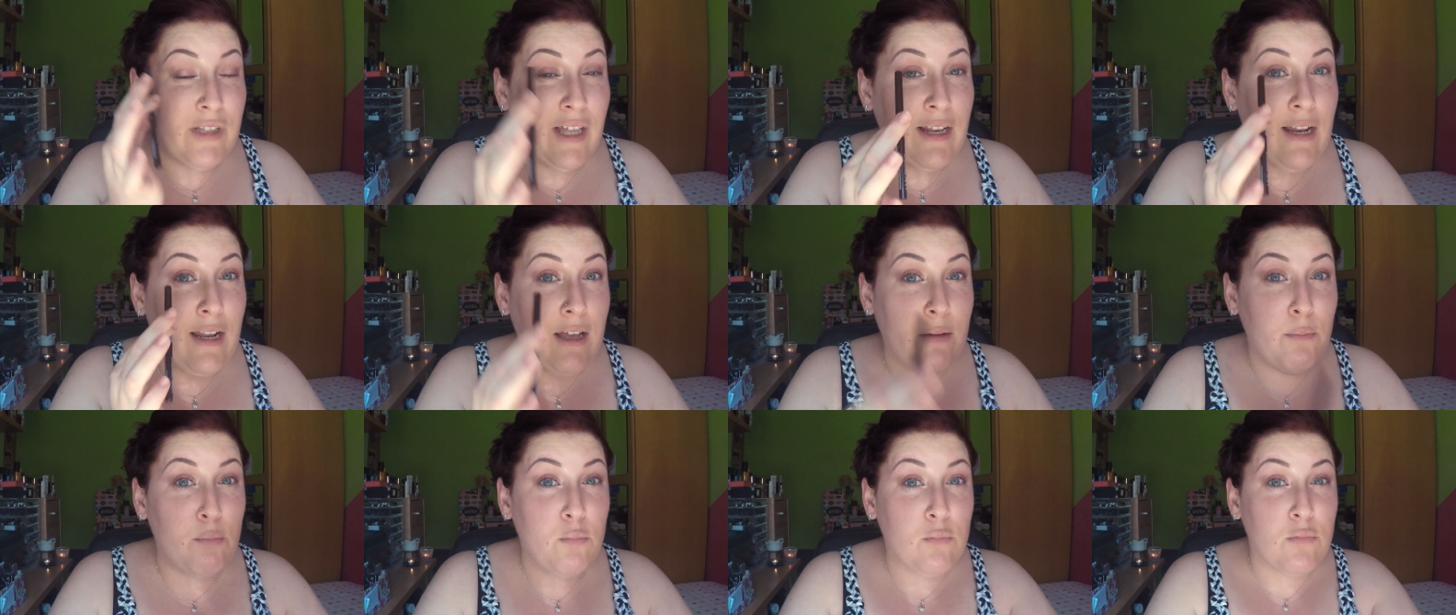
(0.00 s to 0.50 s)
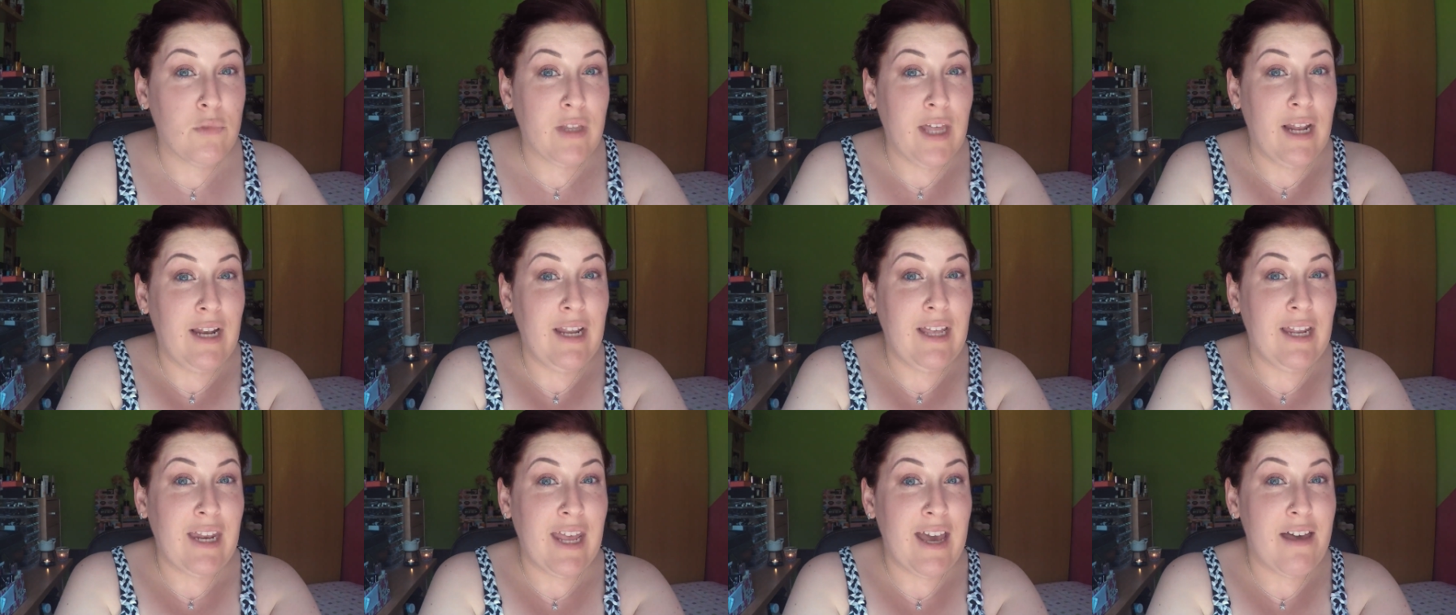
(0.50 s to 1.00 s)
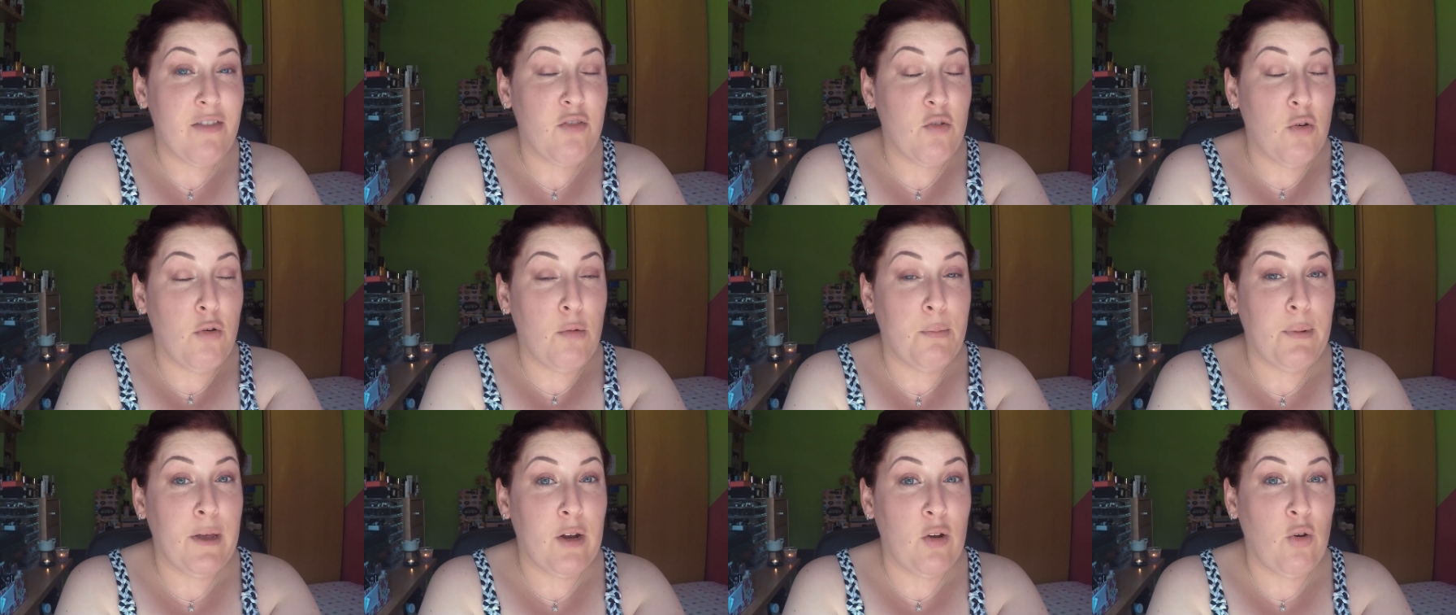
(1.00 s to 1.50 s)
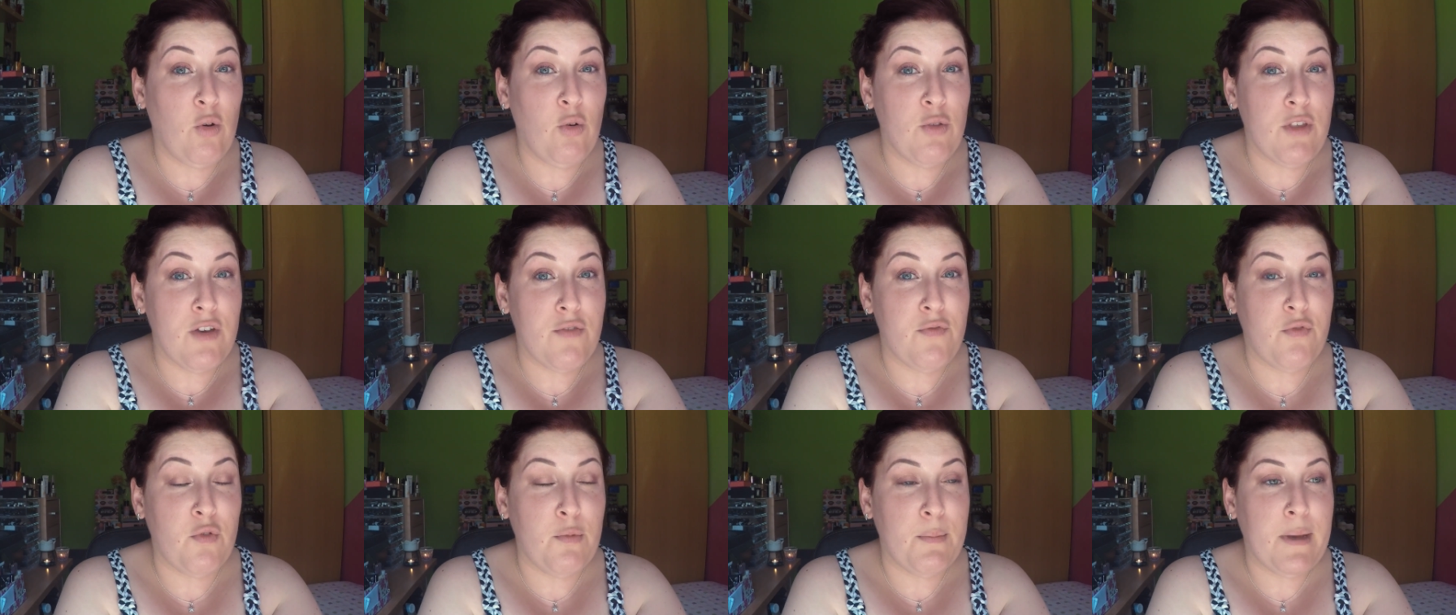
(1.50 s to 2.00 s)
delineado pero
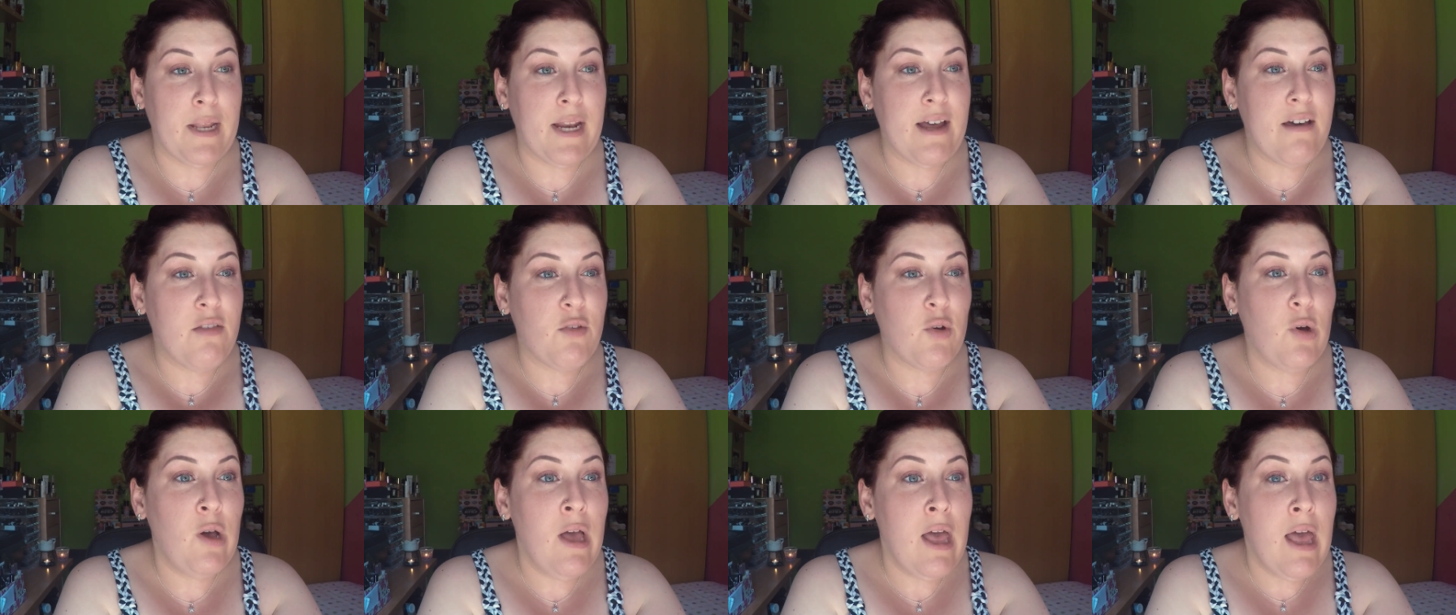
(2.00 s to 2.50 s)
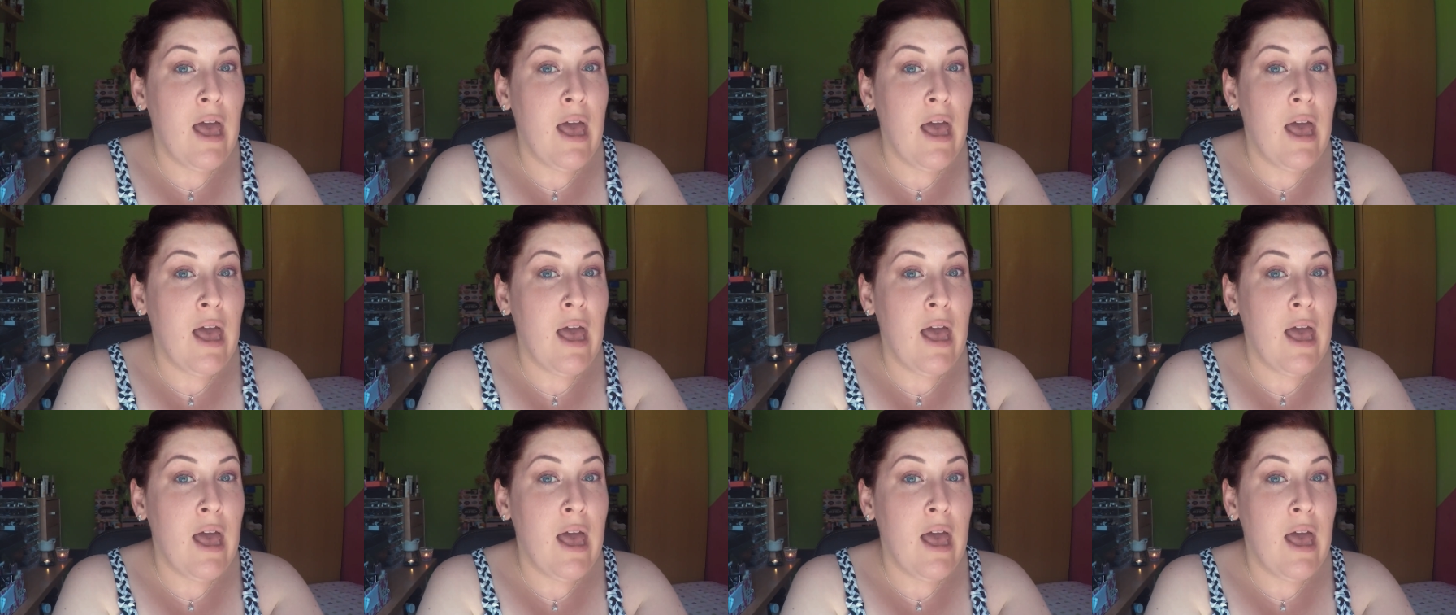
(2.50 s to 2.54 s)
difuminado